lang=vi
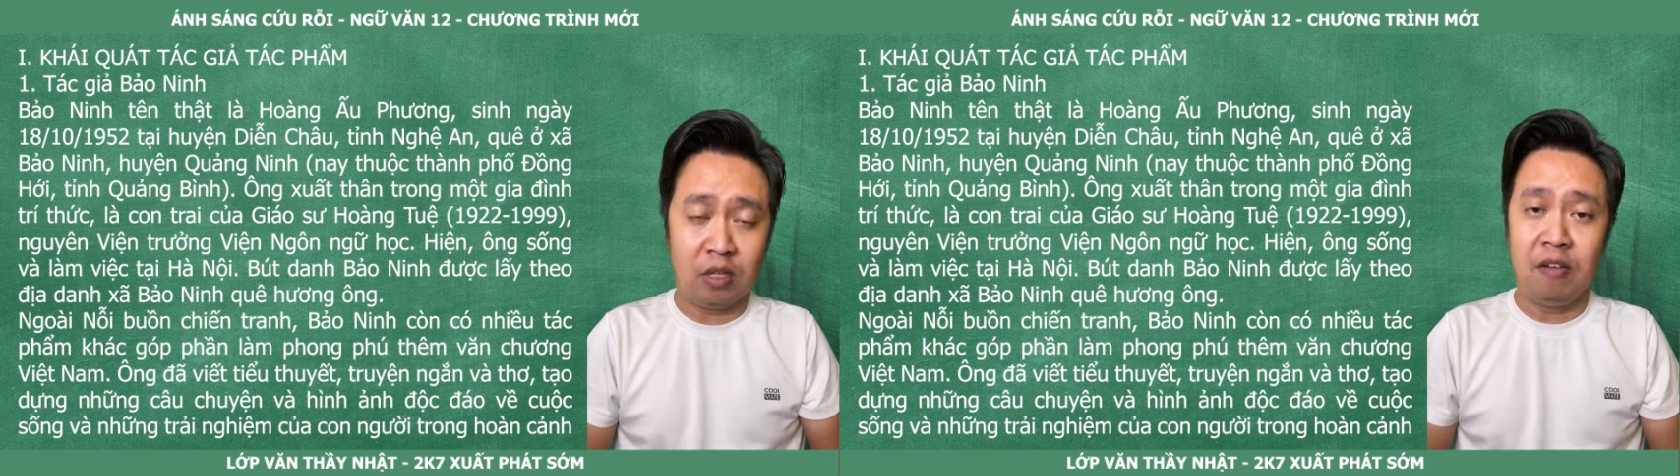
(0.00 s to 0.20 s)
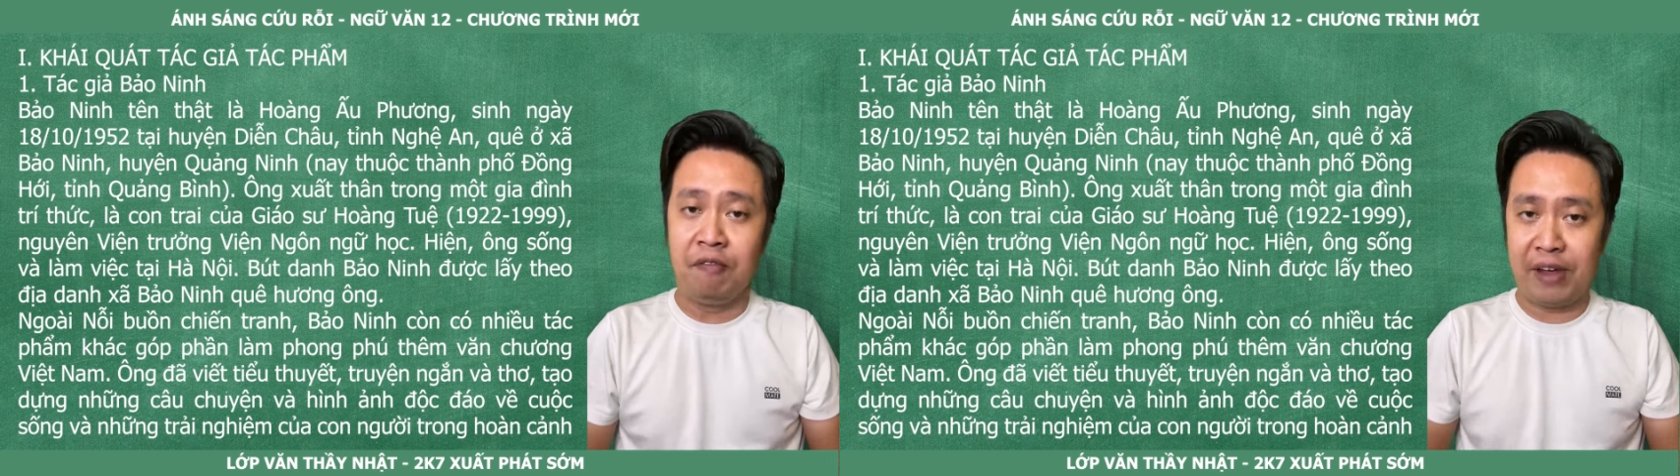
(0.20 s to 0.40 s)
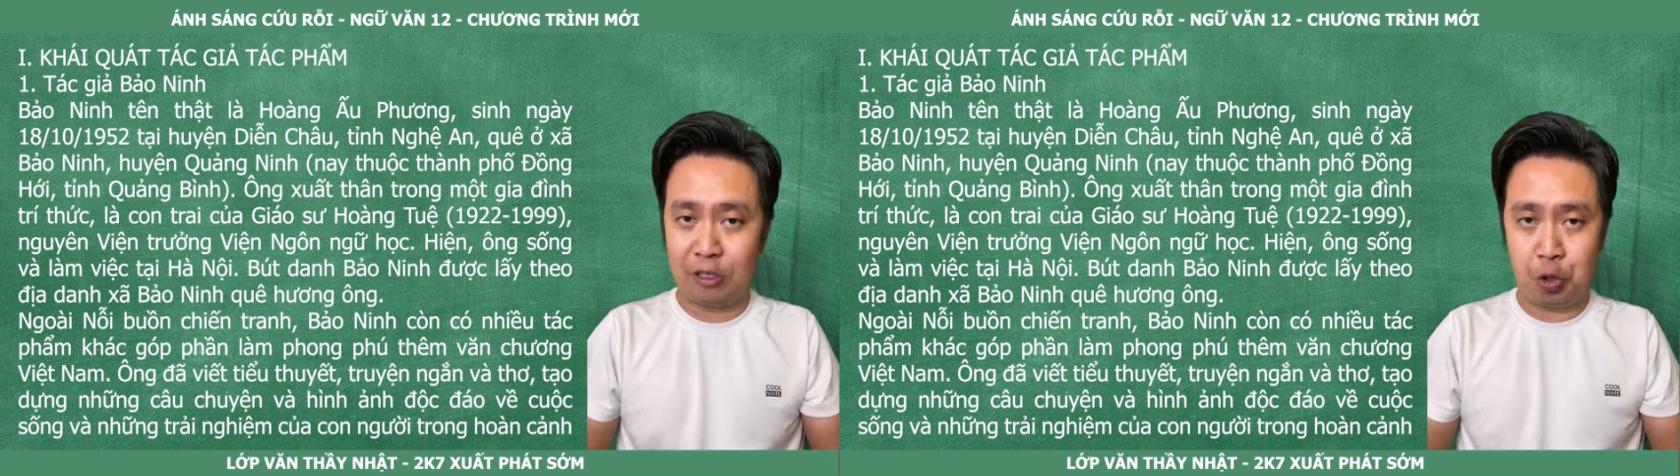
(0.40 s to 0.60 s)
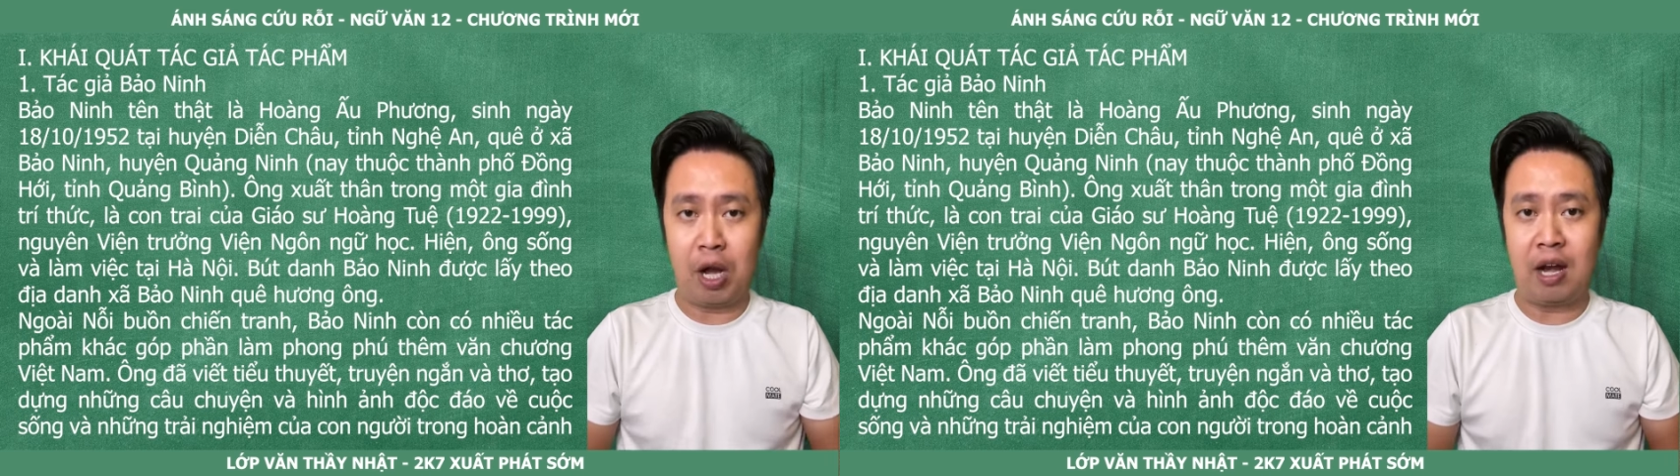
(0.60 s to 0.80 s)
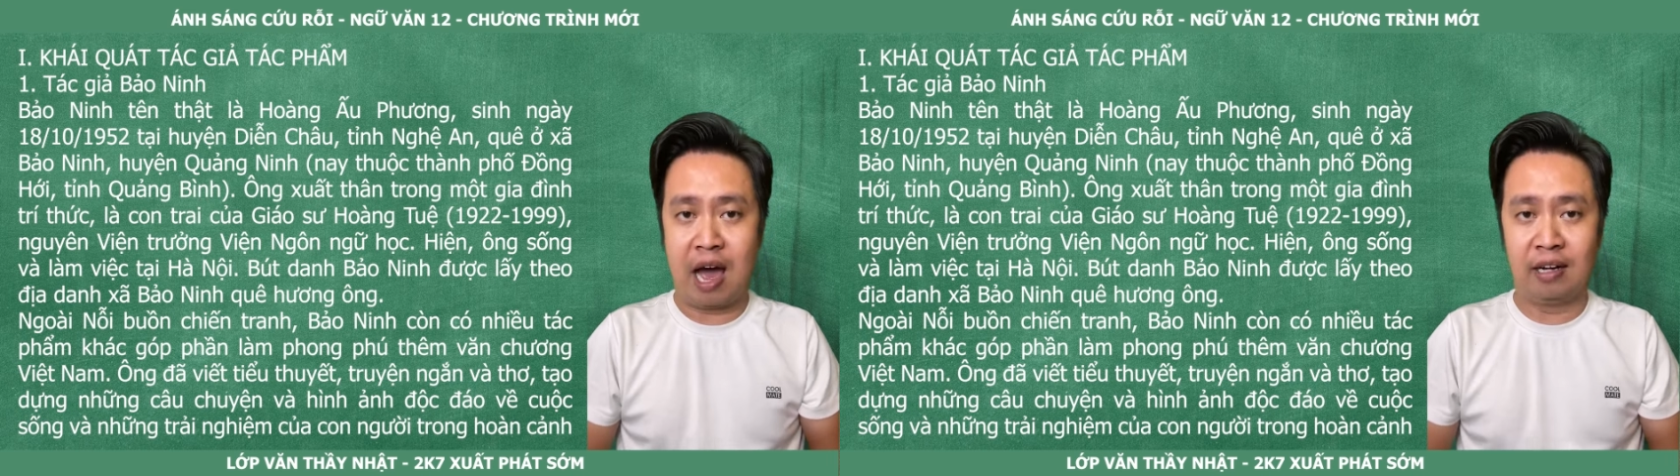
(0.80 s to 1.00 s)
viết
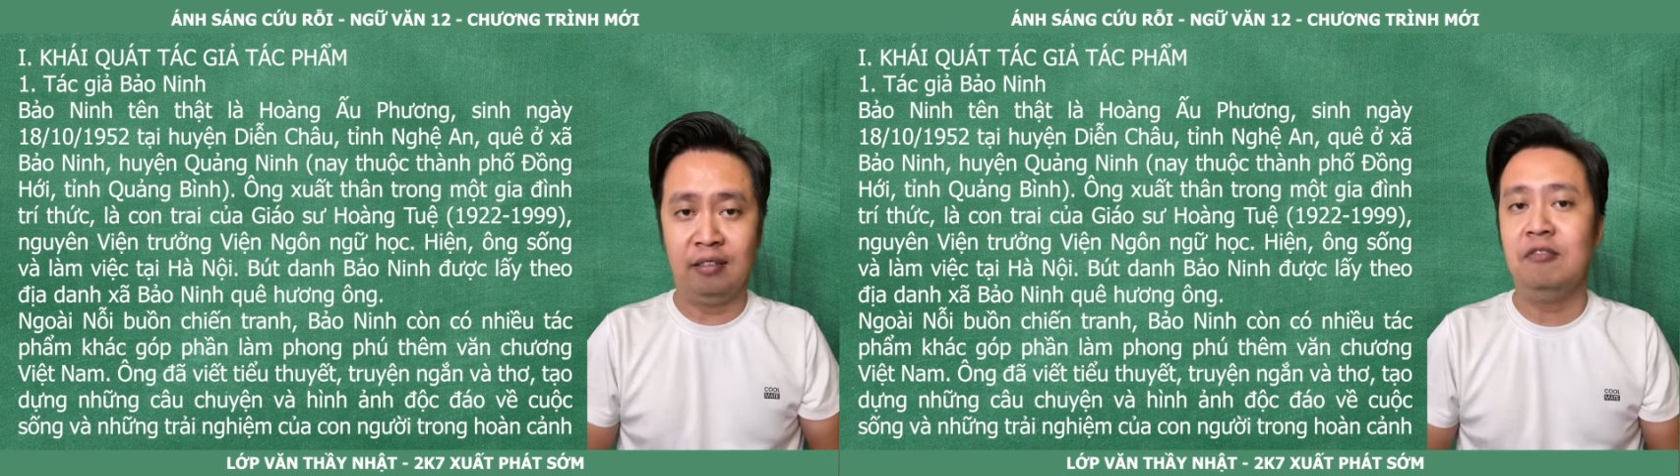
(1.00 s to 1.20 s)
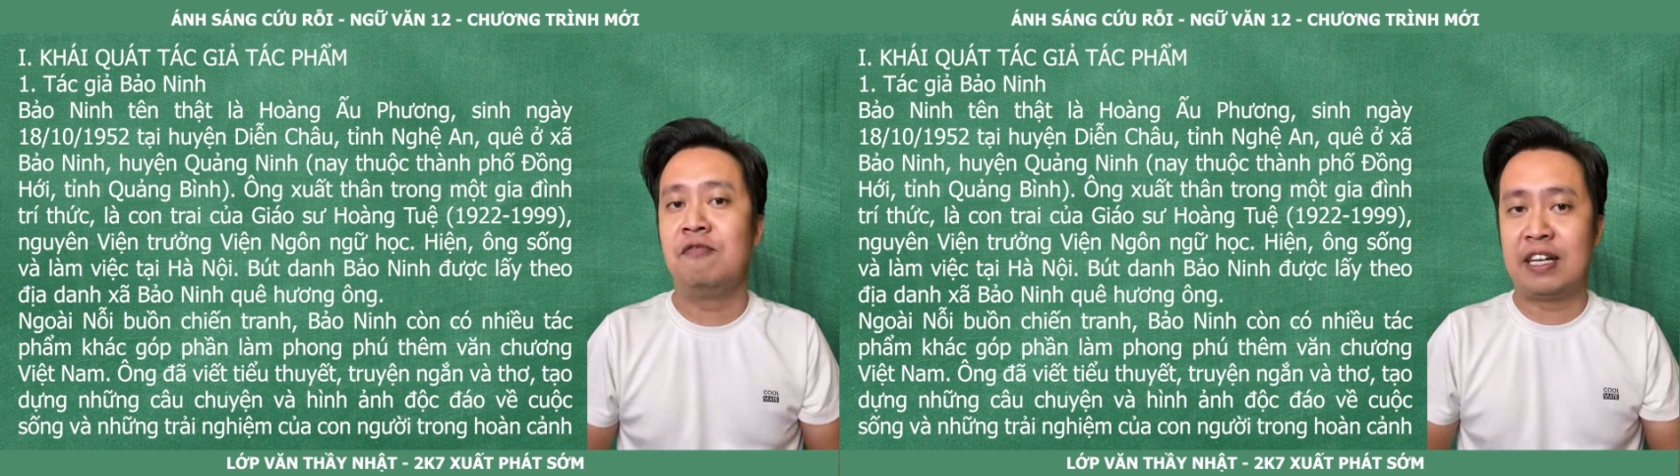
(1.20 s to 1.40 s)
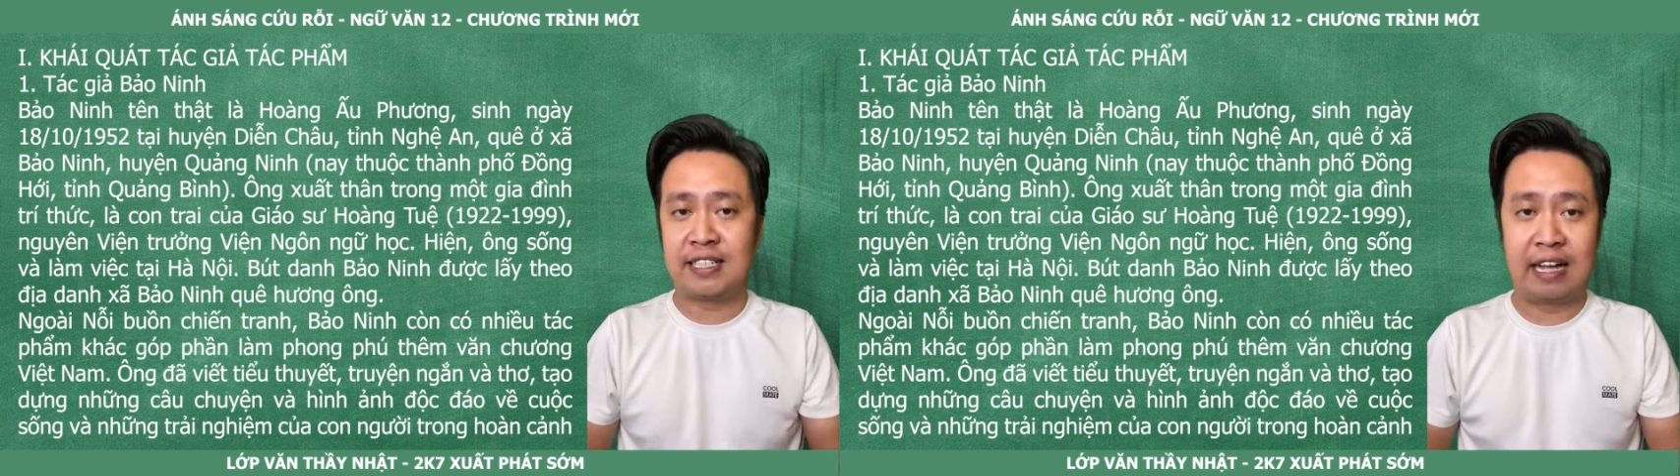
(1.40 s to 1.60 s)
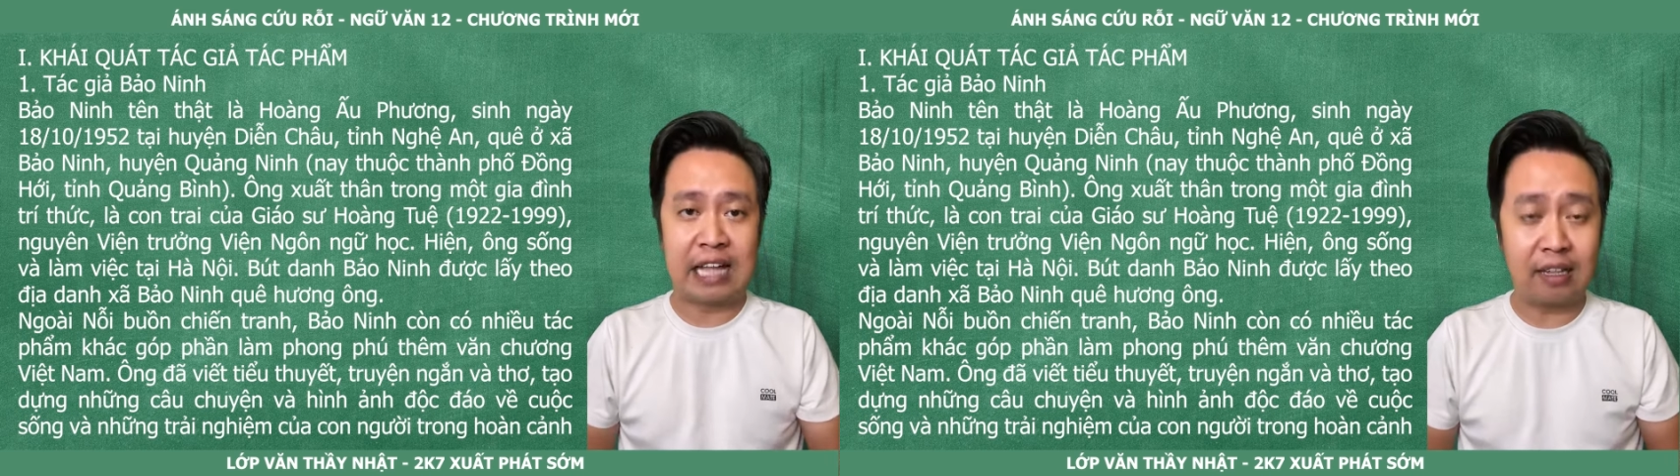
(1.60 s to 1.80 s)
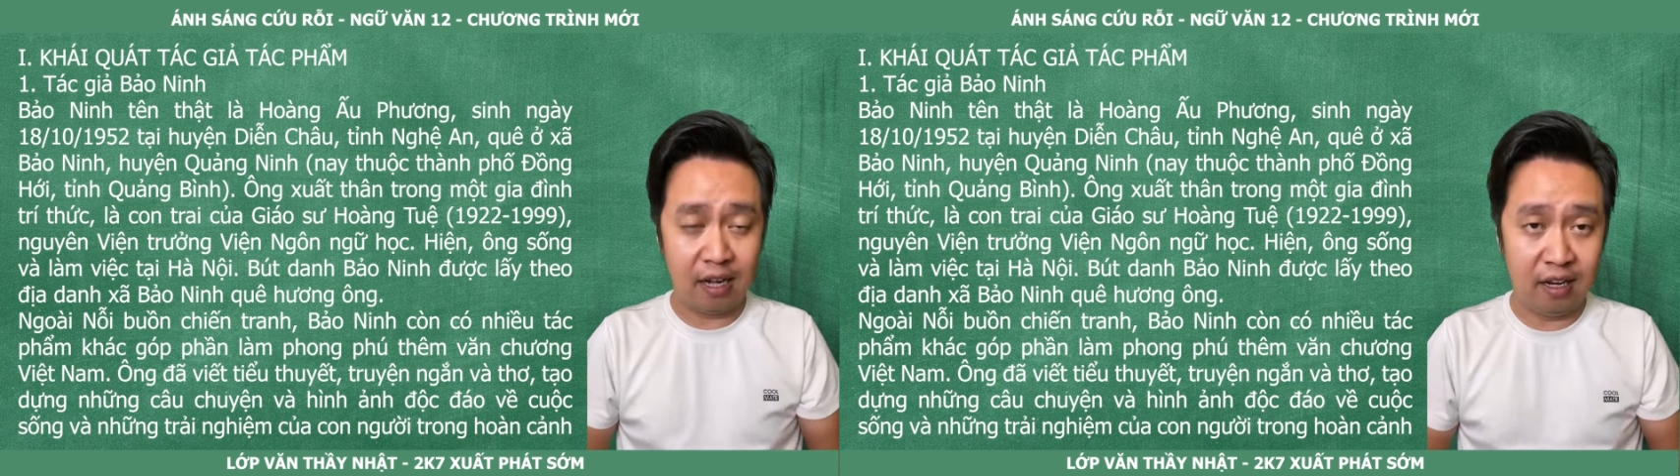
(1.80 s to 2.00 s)
truyện ngắn và sáng tác
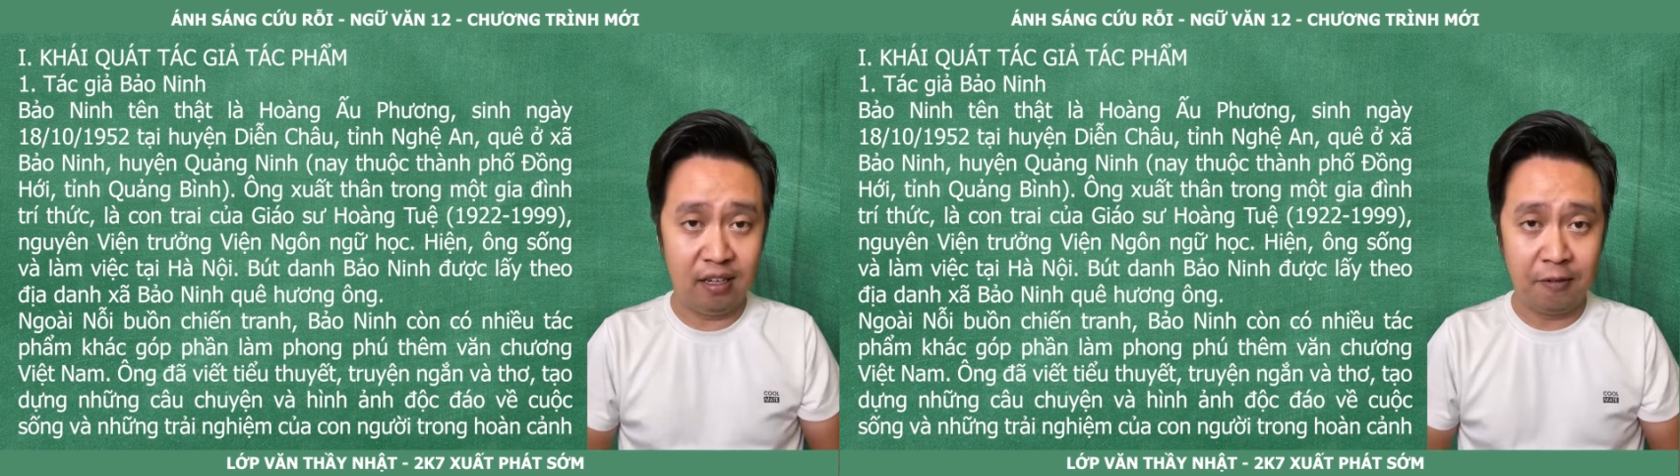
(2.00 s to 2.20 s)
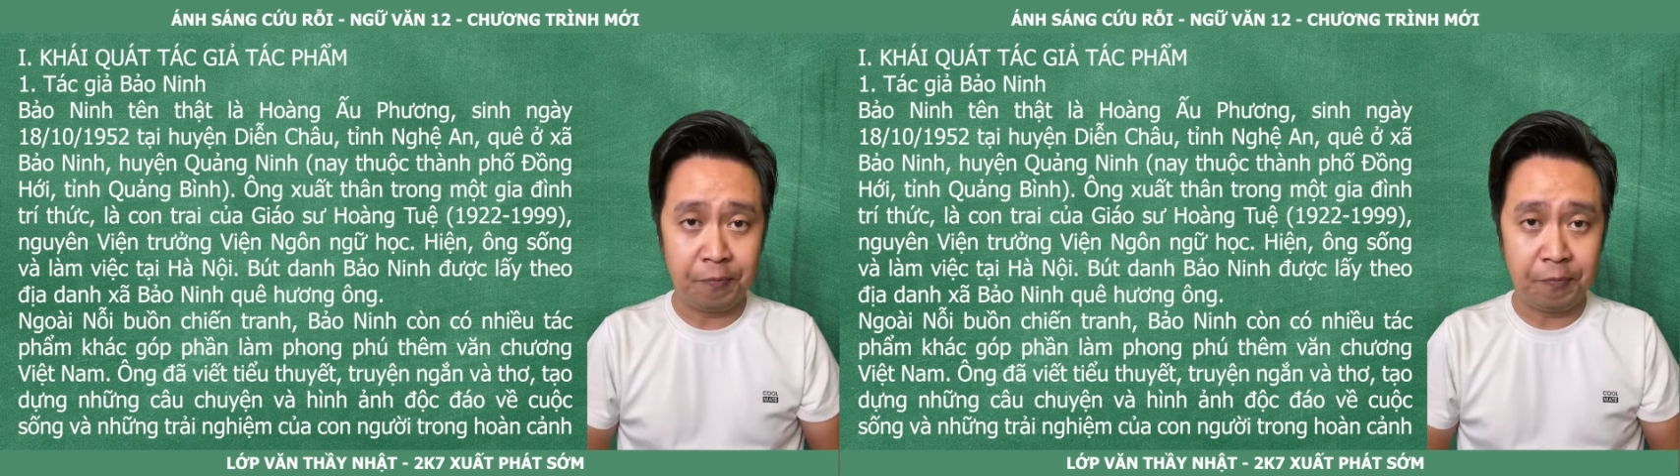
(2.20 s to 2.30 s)
thơ,